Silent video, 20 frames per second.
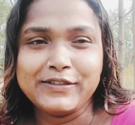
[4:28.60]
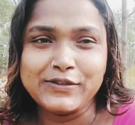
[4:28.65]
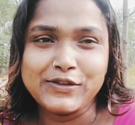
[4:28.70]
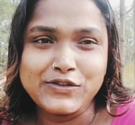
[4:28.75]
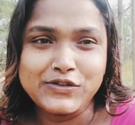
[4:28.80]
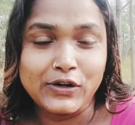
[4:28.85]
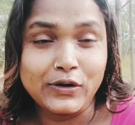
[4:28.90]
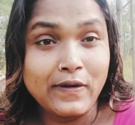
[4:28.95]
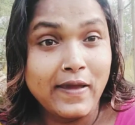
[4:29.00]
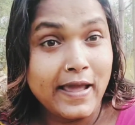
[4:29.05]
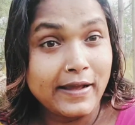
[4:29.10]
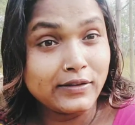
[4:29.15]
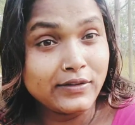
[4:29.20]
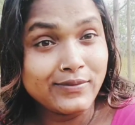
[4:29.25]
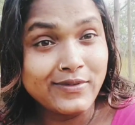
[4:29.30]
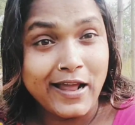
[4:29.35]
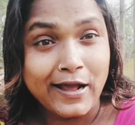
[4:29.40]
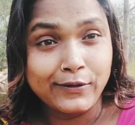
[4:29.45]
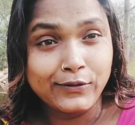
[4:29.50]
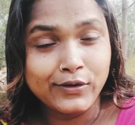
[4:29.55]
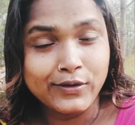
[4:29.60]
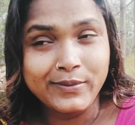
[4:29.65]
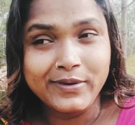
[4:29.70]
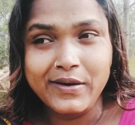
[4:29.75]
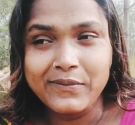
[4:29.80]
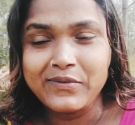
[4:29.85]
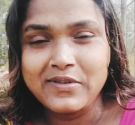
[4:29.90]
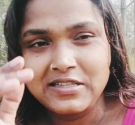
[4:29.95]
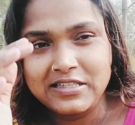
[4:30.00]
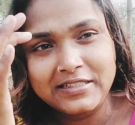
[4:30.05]
তো চলো একদম রাগ করবে
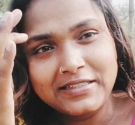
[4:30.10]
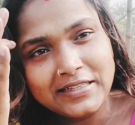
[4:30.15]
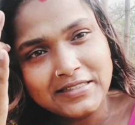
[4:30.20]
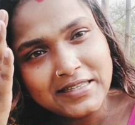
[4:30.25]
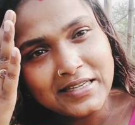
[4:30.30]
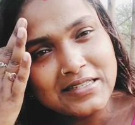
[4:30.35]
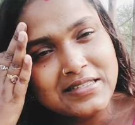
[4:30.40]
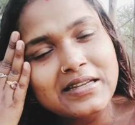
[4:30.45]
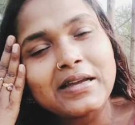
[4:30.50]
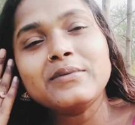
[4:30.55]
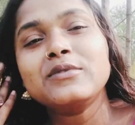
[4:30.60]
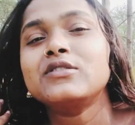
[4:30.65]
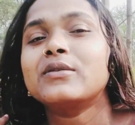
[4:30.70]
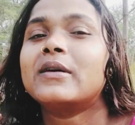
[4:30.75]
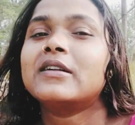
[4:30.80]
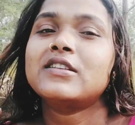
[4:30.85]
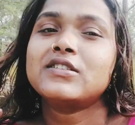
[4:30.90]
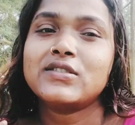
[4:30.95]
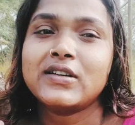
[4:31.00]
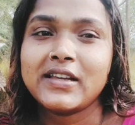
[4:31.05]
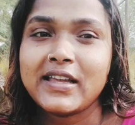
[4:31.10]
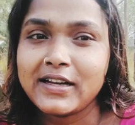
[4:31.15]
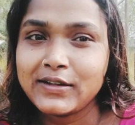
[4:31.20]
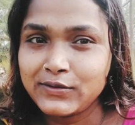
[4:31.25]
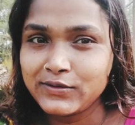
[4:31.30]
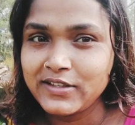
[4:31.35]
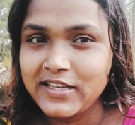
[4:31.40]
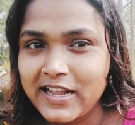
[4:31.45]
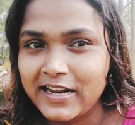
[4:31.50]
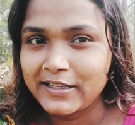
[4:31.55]
না প্লিজ এটা জাস্ট আমি তোমাদের সঙ্গে
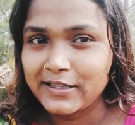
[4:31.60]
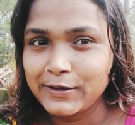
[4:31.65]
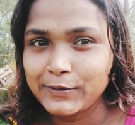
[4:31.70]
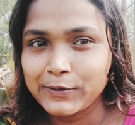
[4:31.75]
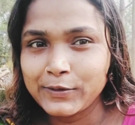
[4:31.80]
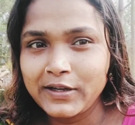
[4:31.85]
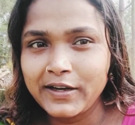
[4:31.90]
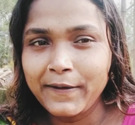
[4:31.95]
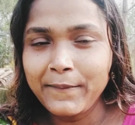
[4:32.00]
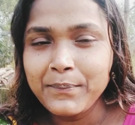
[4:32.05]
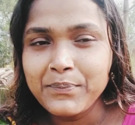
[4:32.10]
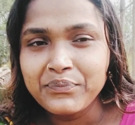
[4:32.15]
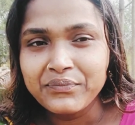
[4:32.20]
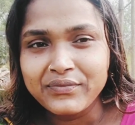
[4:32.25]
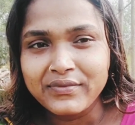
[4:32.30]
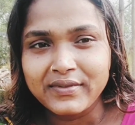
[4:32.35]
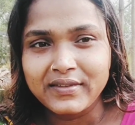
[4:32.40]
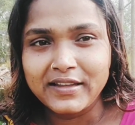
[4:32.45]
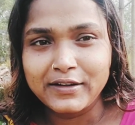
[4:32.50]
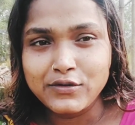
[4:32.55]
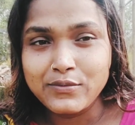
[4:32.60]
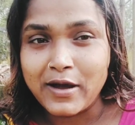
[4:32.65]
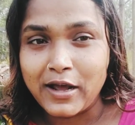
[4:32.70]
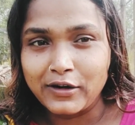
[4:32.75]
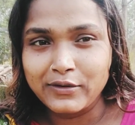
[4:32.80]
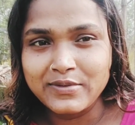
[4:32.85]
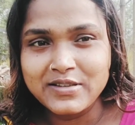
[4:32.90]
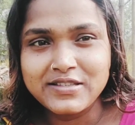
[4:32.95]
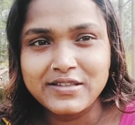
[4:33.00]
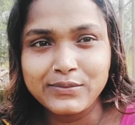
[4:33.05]
একটু ইয়ার্কি করলাম একটু
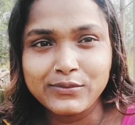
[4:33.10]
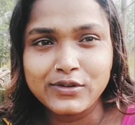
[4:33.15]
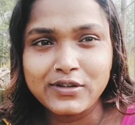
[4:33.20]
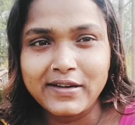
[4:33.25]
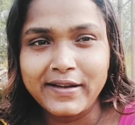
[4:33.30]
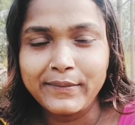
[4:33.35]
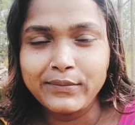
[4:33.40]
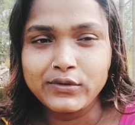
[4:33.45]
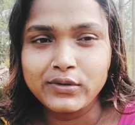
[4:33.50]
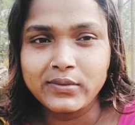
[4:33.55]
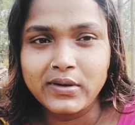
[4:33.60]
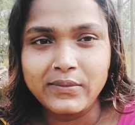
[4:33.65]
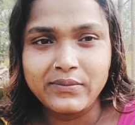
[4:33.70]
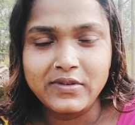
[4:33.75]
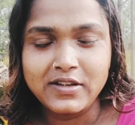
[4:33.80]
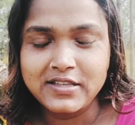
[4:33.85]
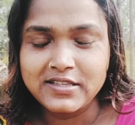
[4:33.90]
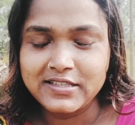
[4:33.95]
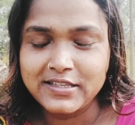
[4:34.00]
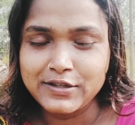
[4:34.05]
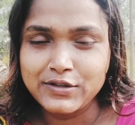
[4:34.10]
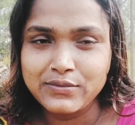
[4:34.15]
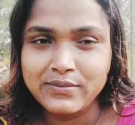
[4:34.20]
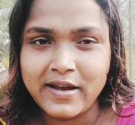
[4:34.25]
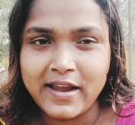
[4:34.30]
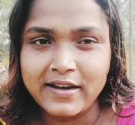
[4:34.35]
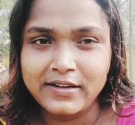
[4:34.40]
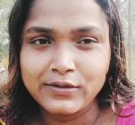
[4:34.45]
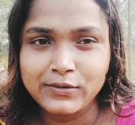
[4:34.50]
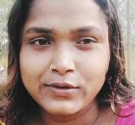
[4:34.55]
ভালোবেসে বললাম তোমরা প্লিজ কিছু
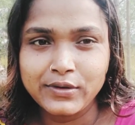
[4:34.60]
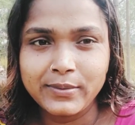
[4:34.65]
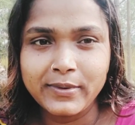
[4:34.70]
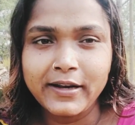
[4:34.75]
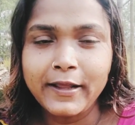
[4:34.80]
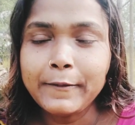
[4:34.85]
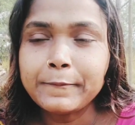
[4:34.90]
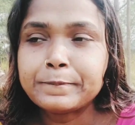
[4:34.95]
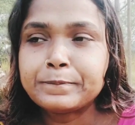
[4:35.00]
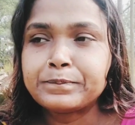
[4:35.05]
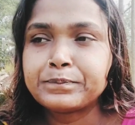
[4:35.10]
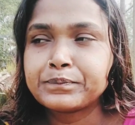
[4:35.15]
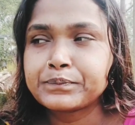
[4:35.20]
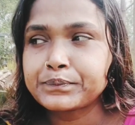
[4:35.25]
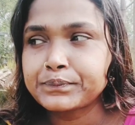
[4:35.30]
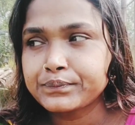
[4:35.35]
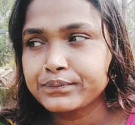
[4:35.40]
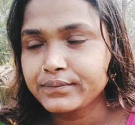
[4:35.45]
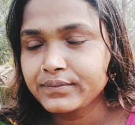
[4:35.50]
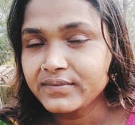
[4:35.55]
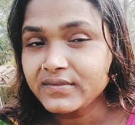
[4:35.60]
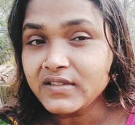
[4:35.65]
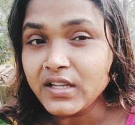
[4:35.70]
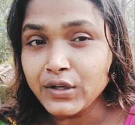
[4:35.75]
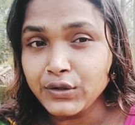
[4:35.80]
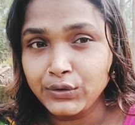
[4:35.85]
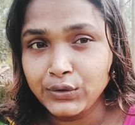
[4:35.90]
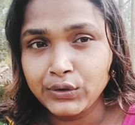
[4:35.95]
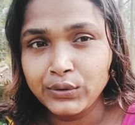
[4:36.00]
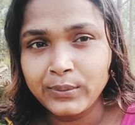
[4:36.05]
মাইন্ড করবে না
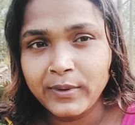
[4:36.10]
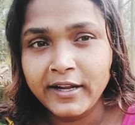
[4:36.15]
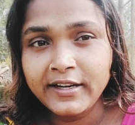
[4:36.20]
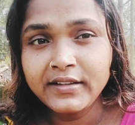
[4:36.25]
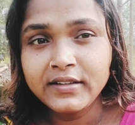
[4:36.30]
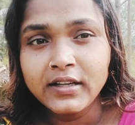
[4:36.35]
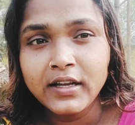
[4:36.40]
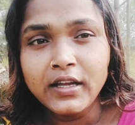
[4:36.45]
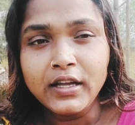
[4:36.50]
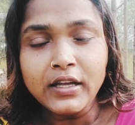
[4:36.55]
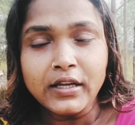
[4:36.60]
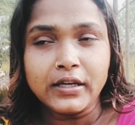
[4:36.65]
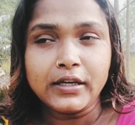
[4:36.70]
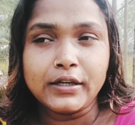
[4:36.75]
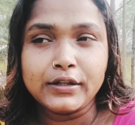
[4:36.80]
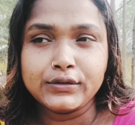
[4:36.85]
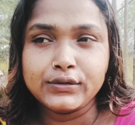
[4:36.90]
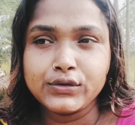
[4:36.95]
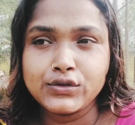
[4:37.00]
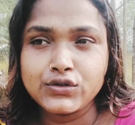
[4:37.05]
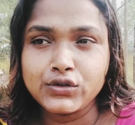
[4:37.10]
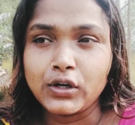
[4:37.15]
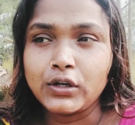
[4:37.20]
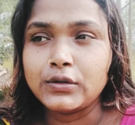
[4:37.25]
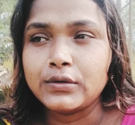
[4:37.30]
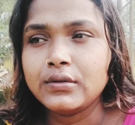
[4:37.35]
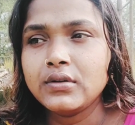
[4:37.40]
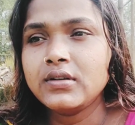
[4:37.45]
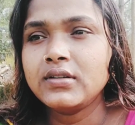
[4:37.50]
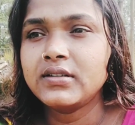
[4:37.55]
ডোন্ট মাইন্ড তো
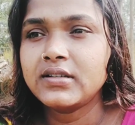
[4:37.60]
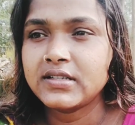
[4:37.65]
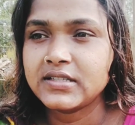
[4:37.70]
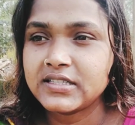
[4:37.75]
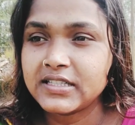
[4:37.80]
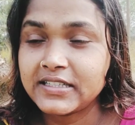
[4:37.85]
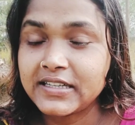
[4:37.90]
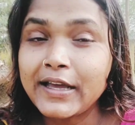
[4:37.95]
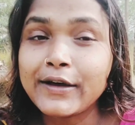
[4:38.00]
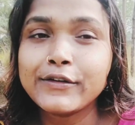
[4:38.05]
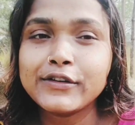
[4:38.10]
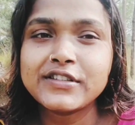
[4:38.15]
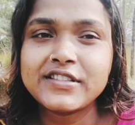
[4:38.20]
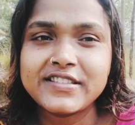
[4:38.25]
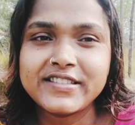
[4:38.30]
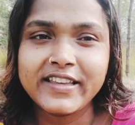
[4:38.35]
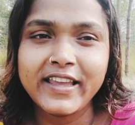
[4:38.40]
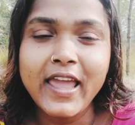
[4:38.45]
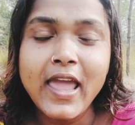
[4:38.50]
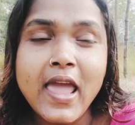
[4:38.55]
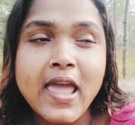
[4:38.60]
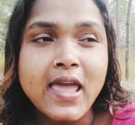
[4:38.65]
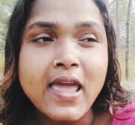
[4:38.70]
চলো সেটা হচ্ছে